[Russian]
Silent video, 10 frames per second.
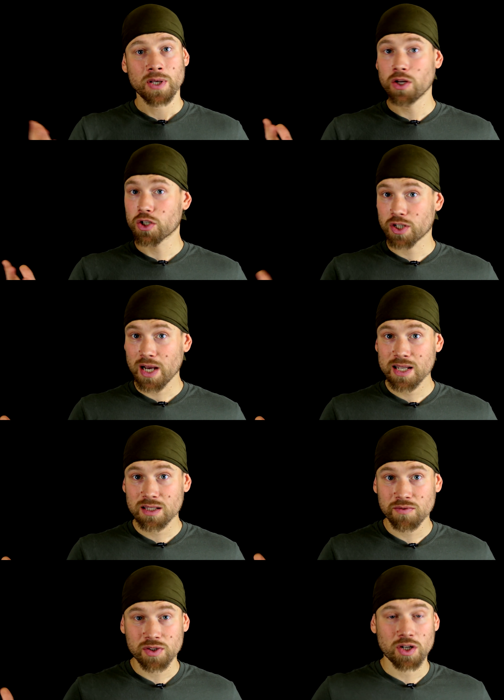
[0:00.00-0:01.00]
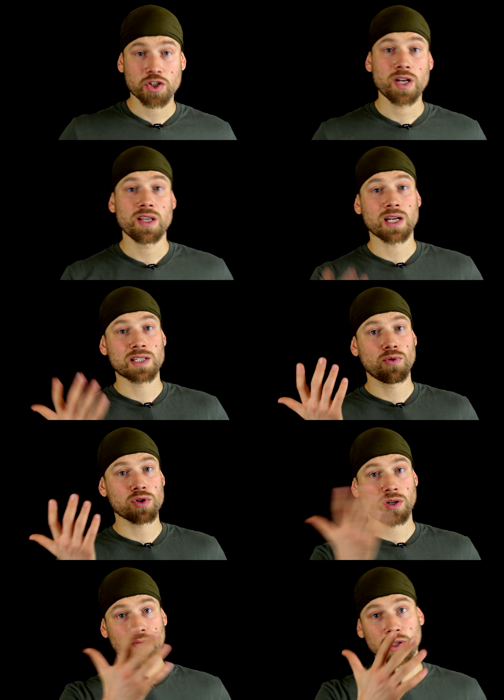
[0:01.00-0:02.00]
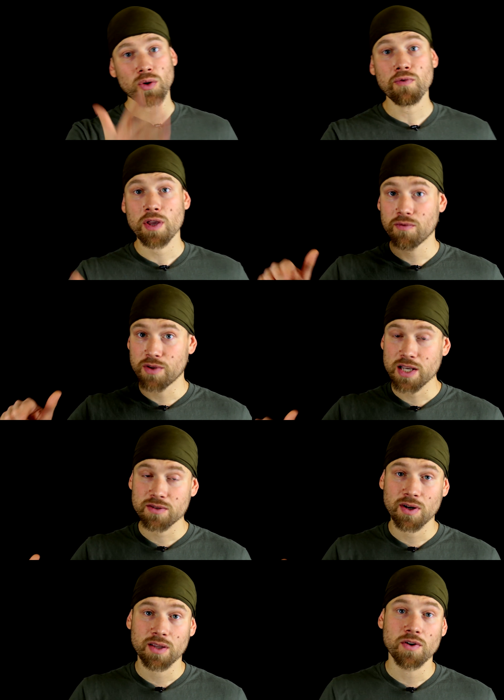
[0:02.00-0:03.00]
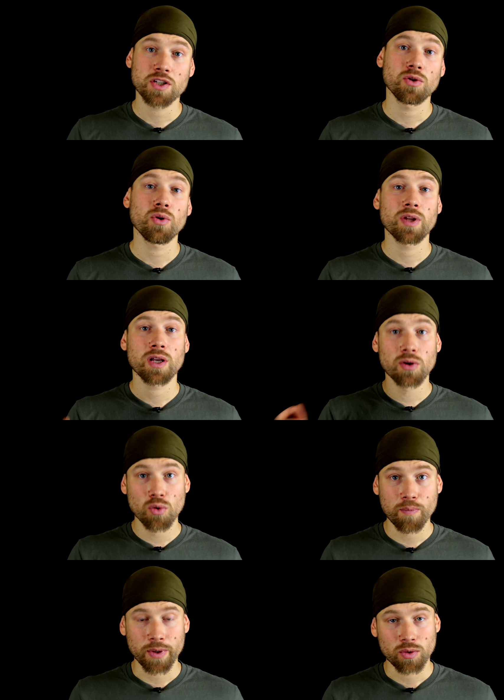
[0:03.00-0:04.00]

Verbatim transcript: решается в сражениях звездных флотов и в действиях диверсионной группы.